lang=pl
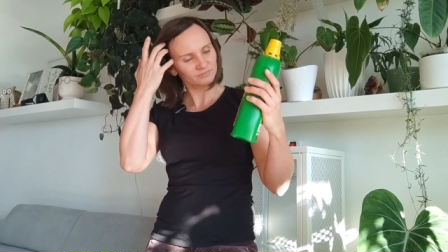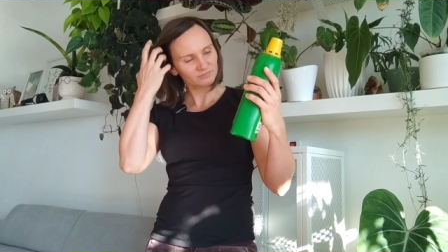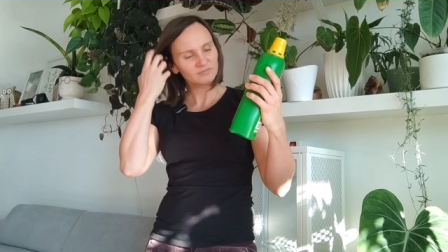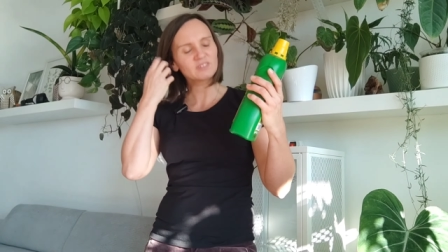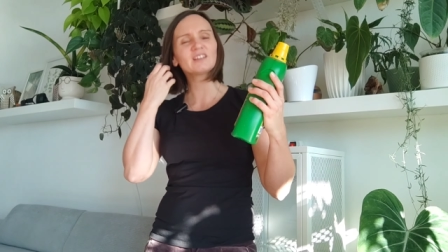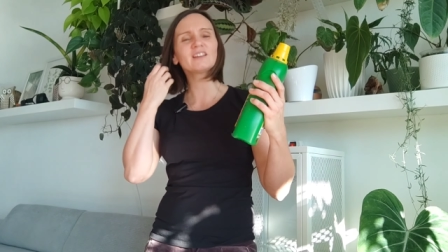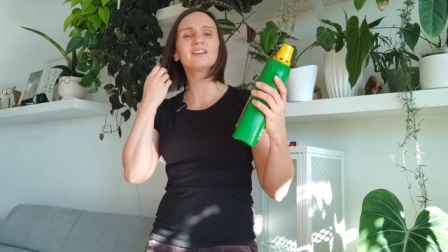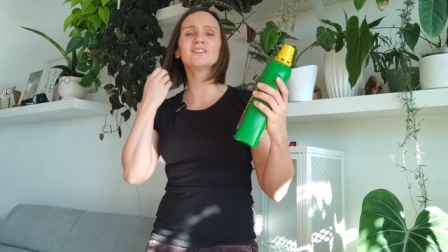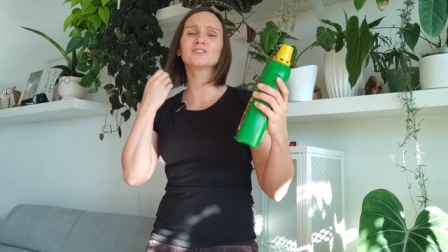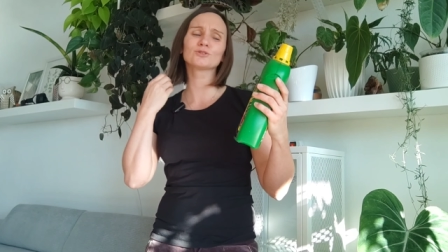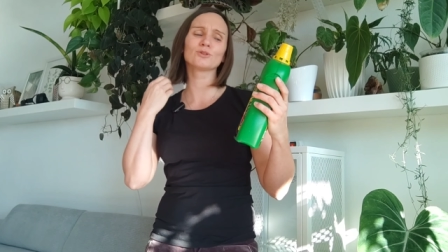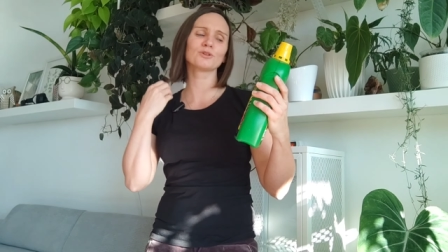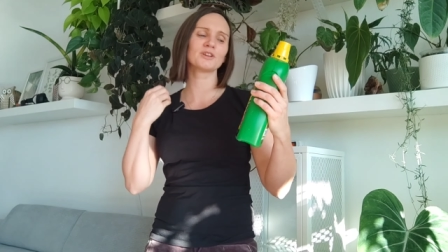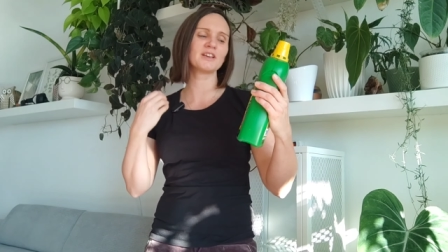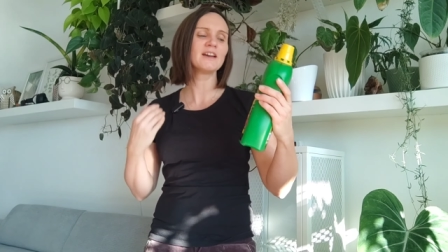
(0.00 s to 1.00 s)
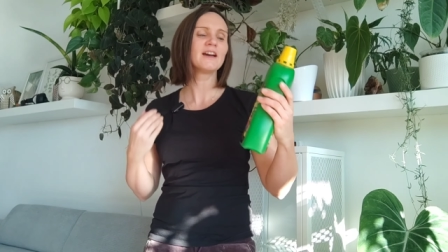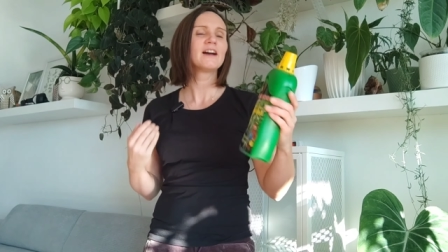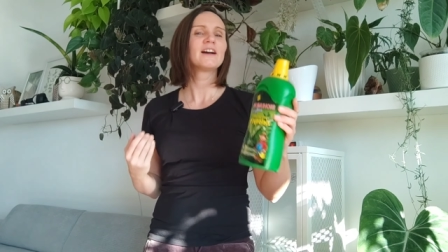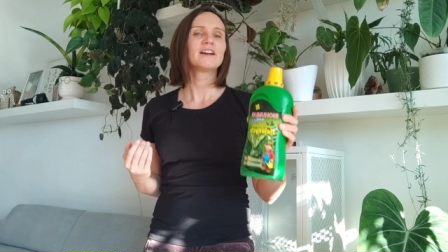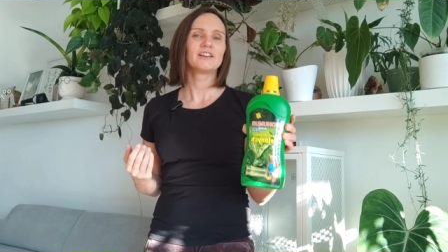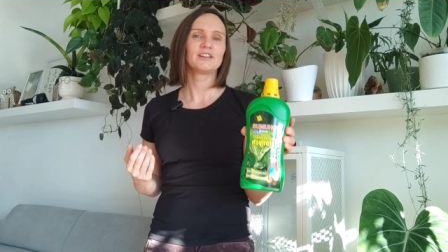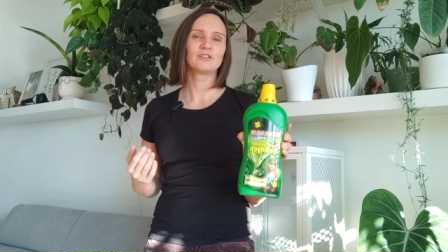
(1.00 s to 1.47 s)
Sorki. I
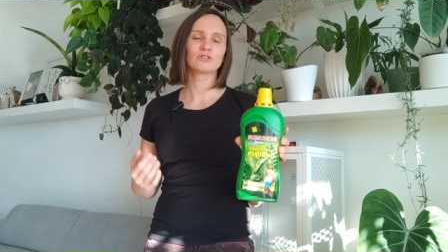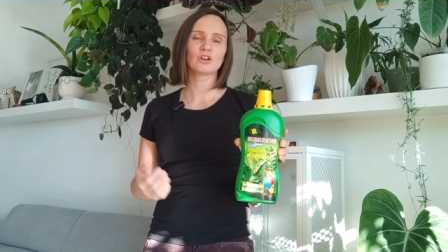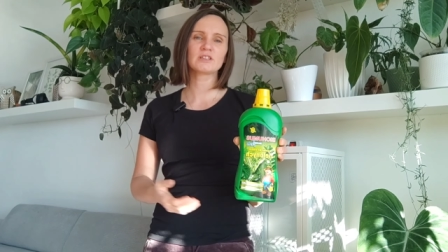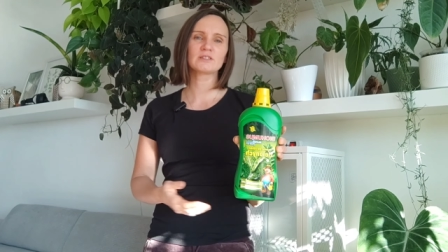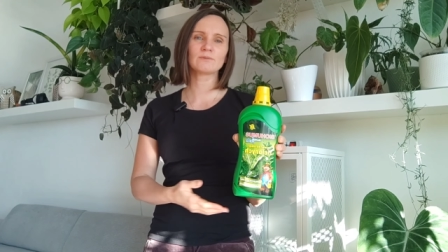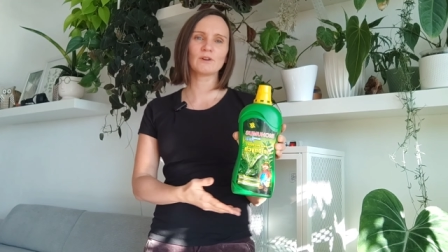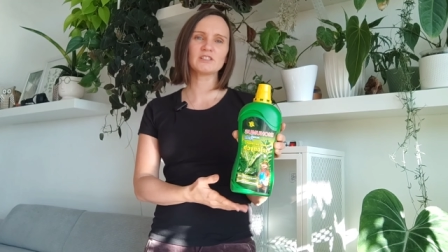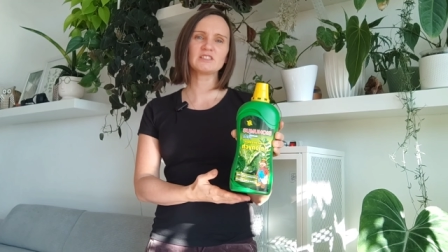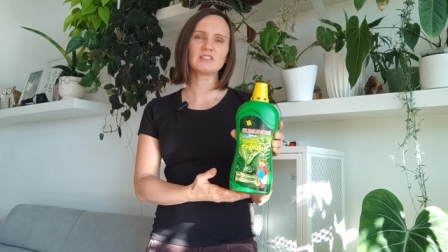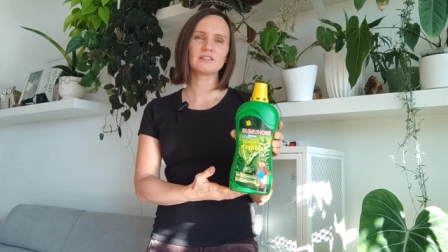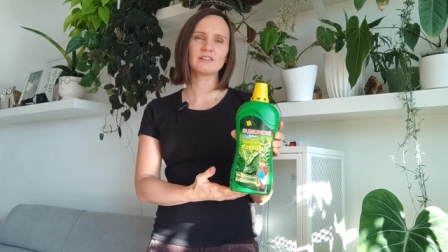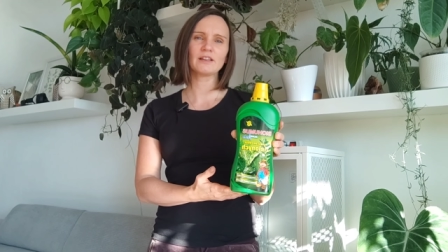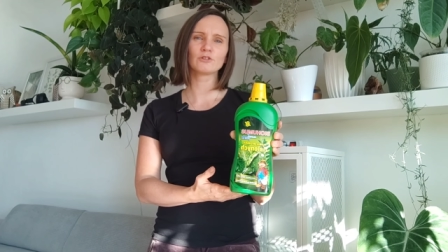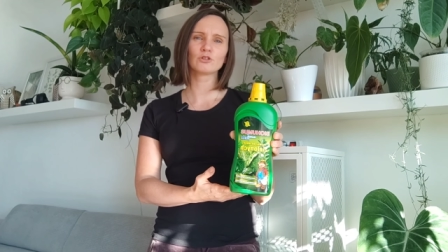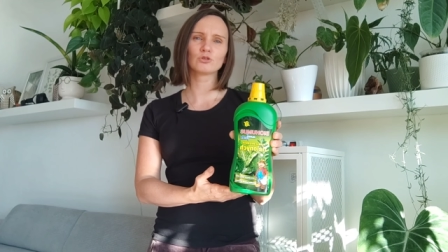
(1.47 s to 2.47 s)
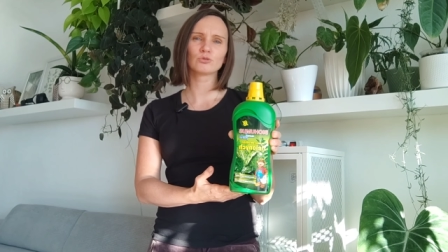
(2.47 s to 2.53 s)
to jest właśnie ten, którego